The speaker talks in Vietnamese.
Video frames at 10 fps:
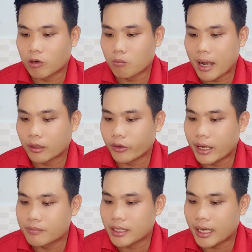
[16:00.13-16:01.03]
đồng mạng tụi
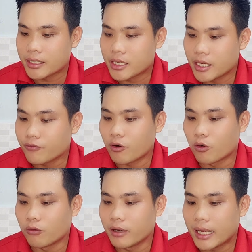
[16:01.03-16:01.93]
em sẽ chiến
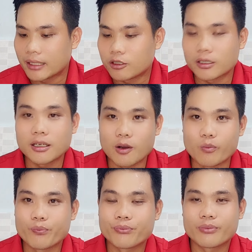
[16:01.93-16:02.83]
phụ với anh cho tới cùng
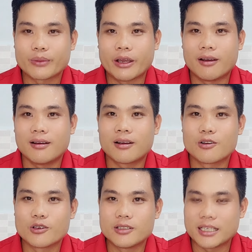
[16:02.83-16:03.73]
đó
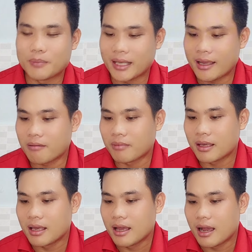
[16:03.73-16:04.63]
cô chú anh chị mình thấy không
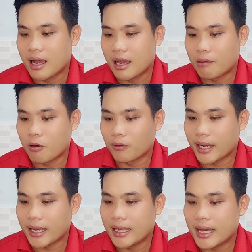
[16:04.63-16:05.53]
à, một
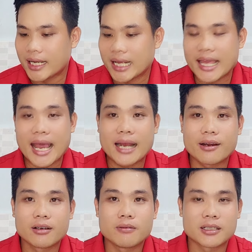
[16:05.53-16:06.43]
cái à, khán giả
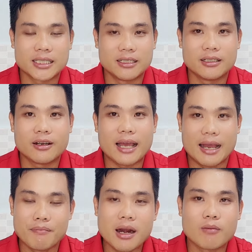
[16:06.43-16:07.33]
nói thật sự nói là
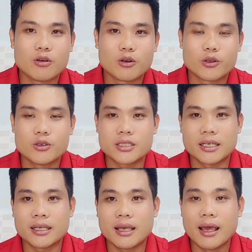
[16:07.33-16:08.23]
ấm lòng luôn cô chú anh chị
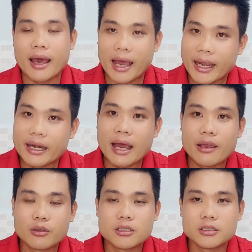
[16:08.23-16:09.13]
ai đã
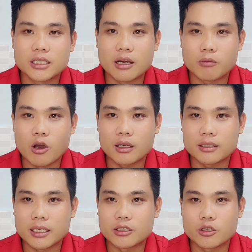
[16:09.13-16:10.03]
yêu thương chị Hồng Loan
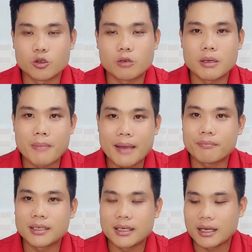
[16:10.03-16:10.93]
thì cho dù có bị bem
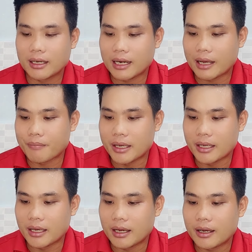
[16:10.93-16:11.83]
hay là
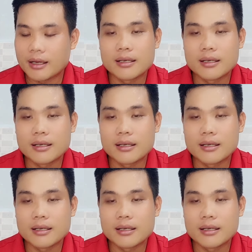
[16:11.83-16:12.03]
bị uh,